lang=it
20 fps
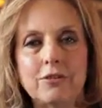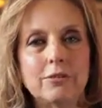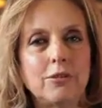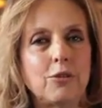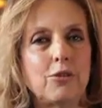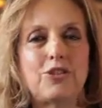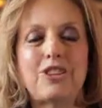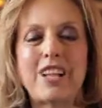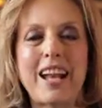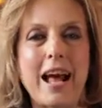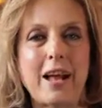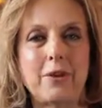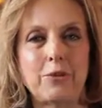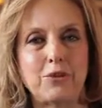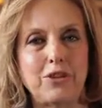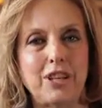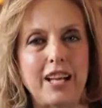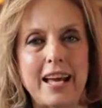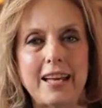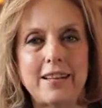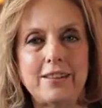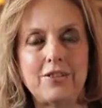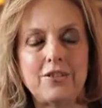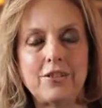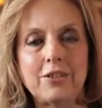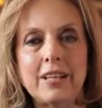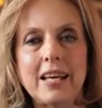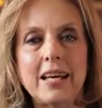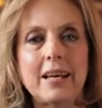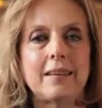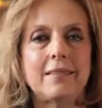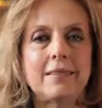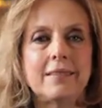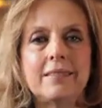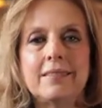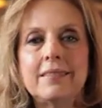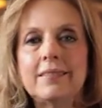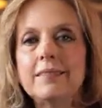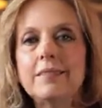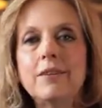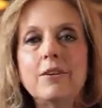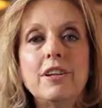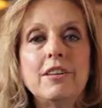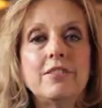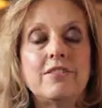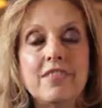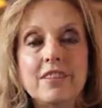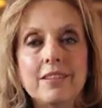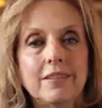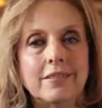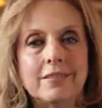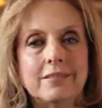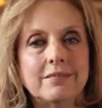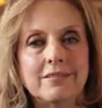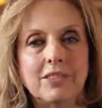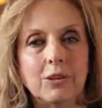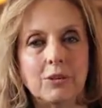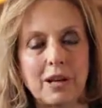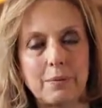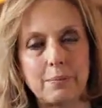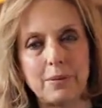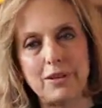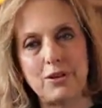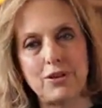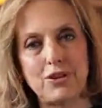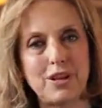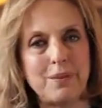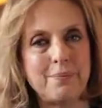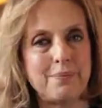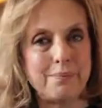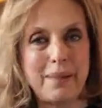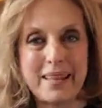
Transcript: uno strano silenzio che eh, Lorenzino non capisce.